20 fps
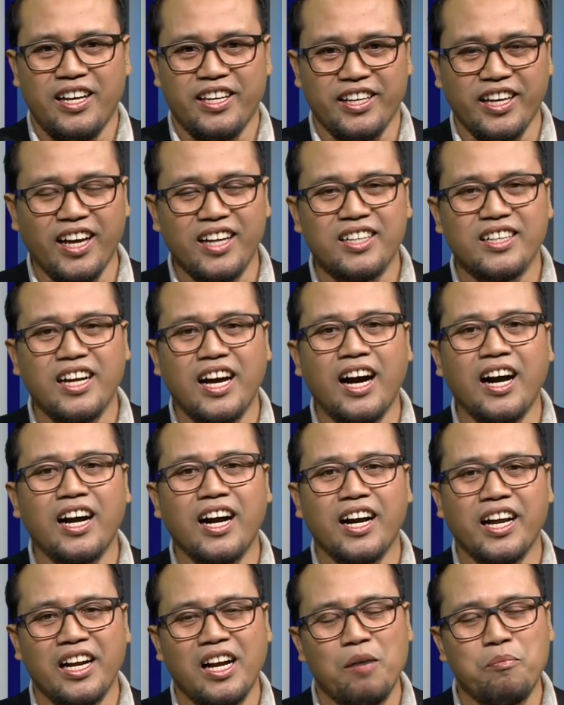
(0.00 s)
Yan ang
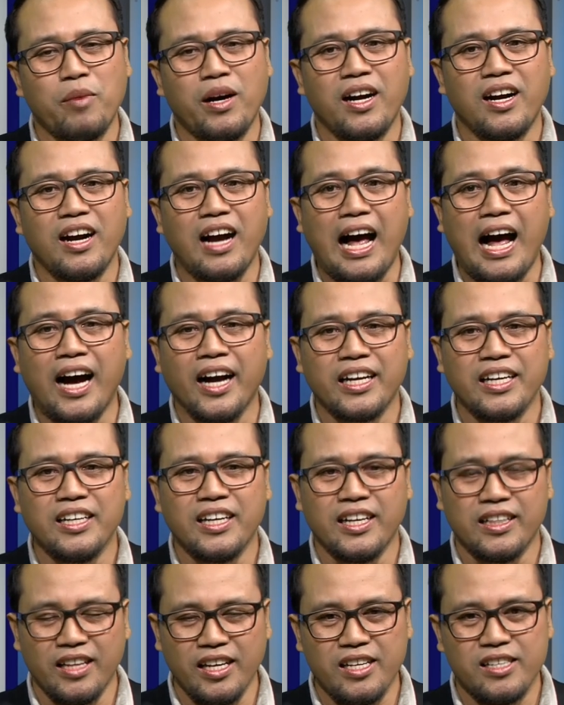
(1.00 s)
kaganapang aking
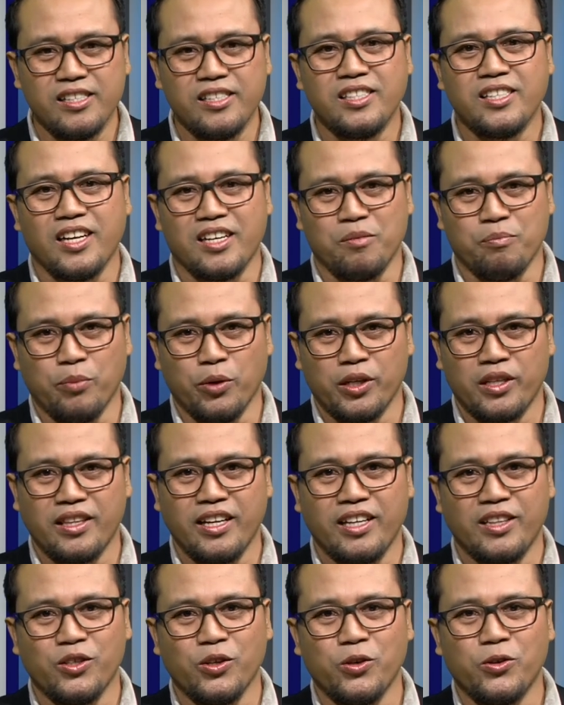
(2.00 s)
hatid sa report na
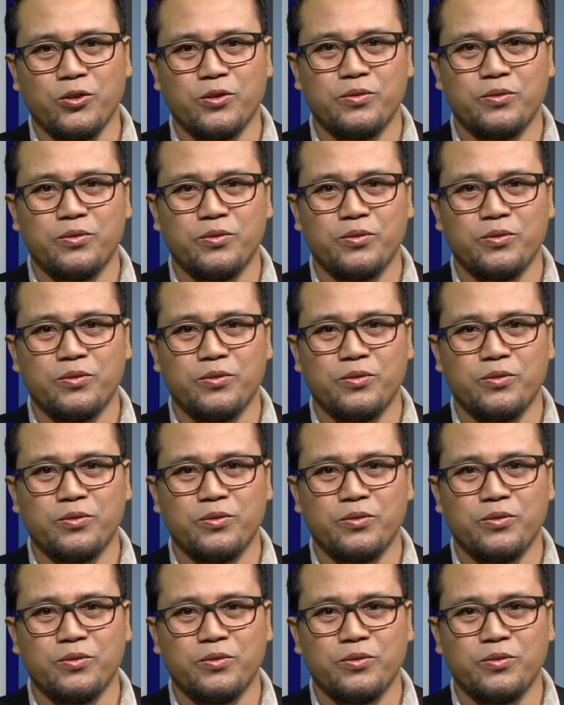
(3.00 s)
ito.